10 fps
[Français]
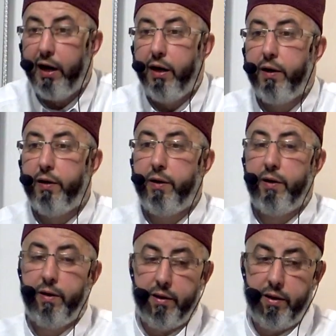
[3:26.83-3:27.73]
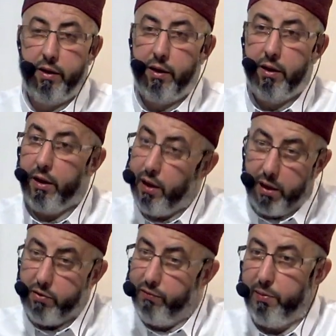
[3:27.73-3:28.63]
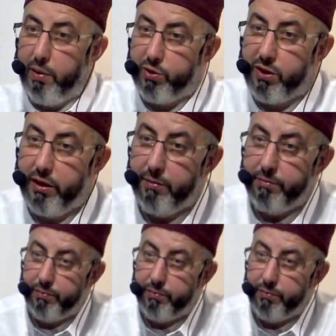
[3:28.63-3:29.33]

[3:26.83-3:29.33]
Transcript: hein Là, on ferme la mosquée.